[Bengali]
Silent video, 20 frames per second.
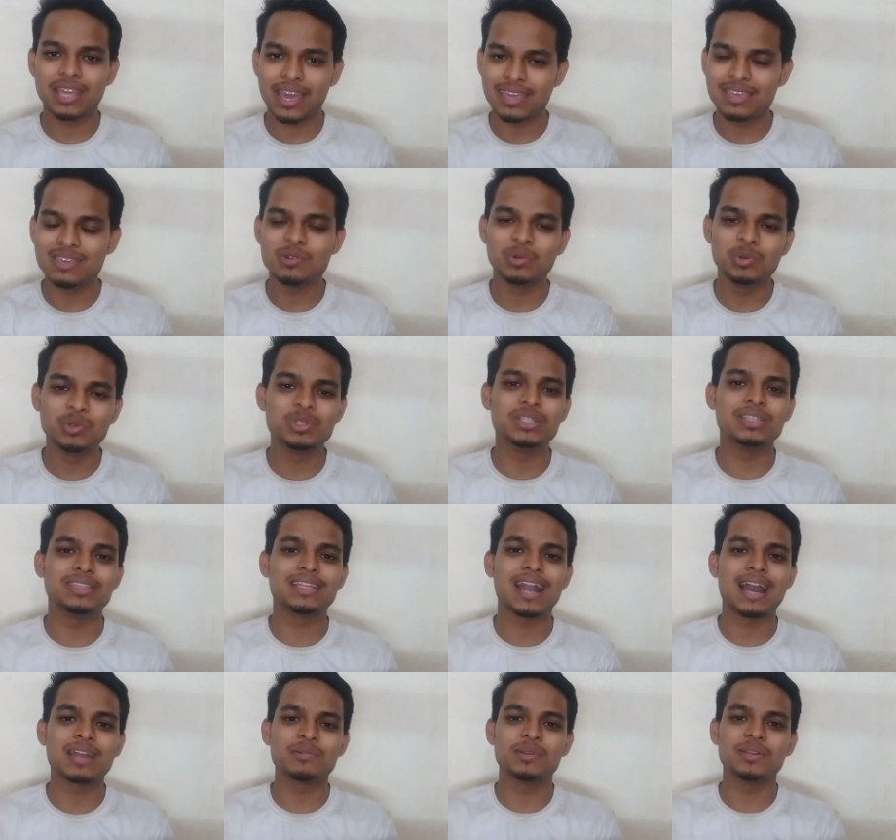দেওয়াই উচিত
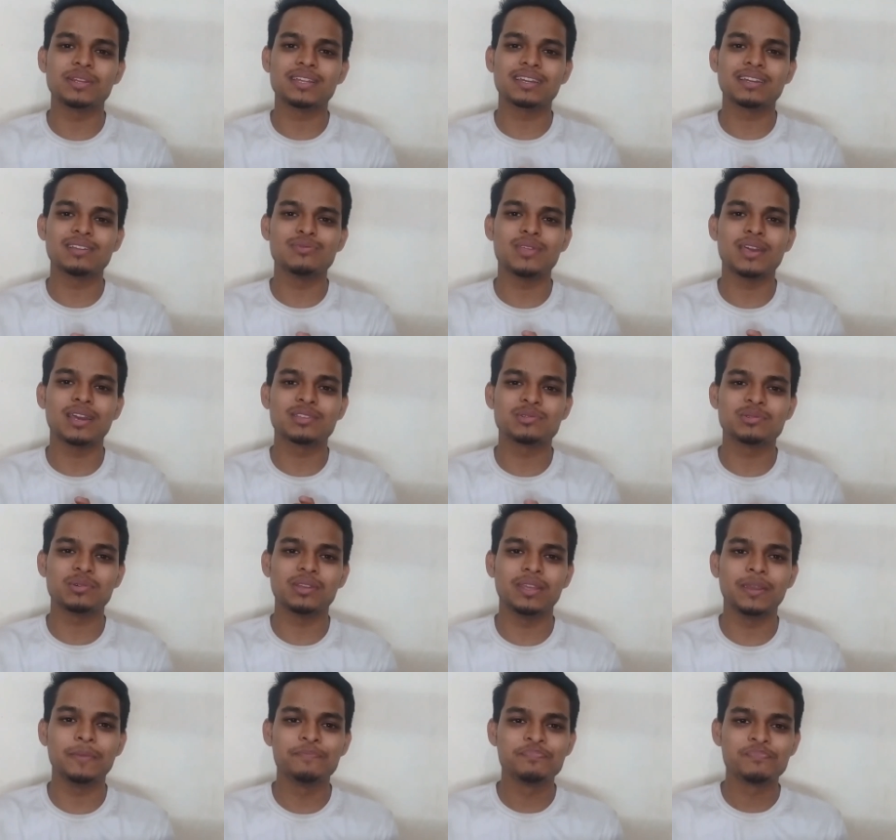কারণ এটা কিন্তু
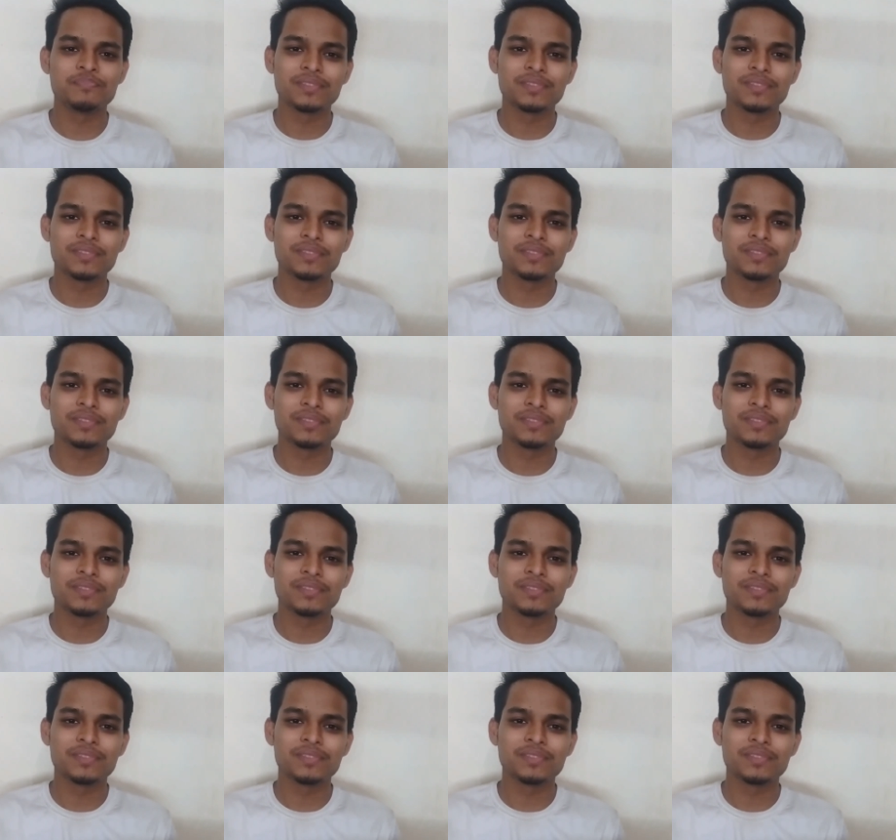অ্যাকচুয়ালি